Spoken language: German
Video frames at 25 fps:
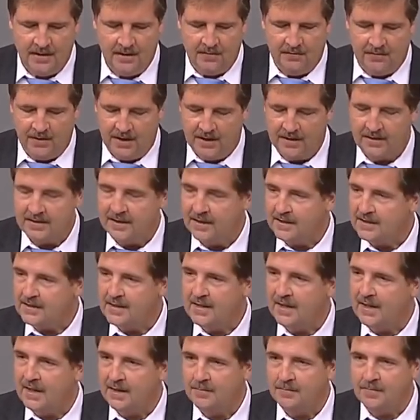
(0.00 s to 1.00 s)

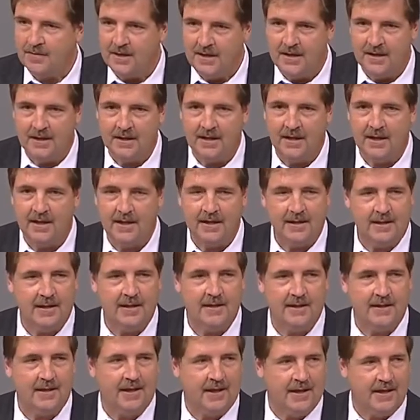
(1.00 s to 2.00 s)
Währenddessen haben hier
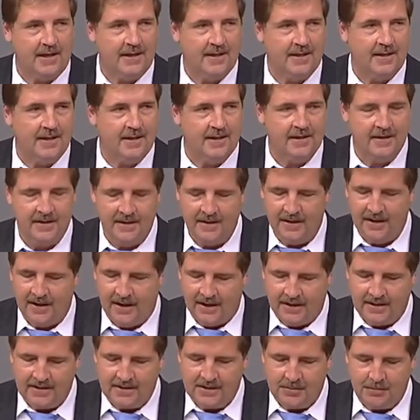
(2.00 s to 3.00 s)
etliche der Redner
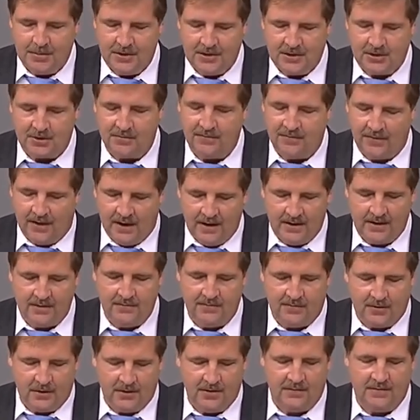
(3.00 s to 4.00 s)
Hate Speech im
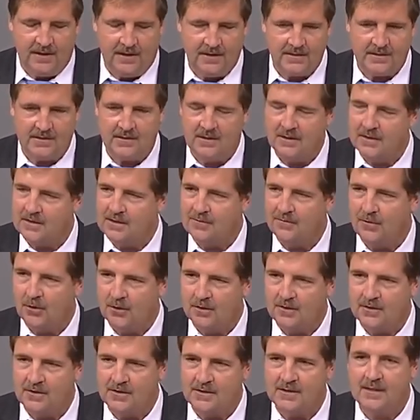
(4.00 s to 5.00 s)
wahrsten Sinne des
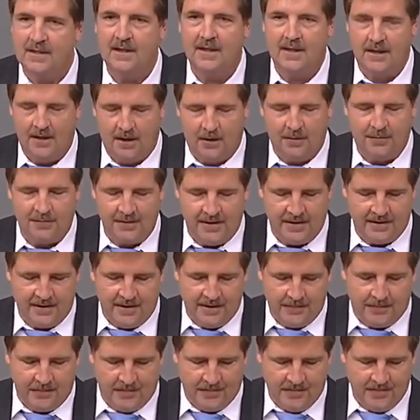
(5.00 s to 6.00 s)
Wortes auf ihren
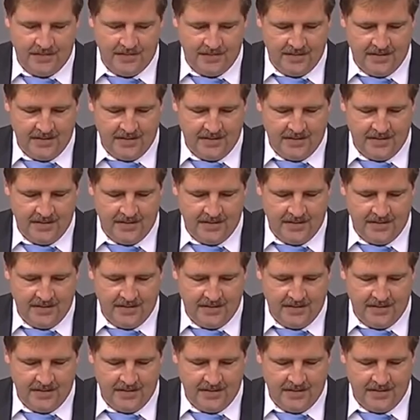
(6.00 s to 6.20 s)
Lippen.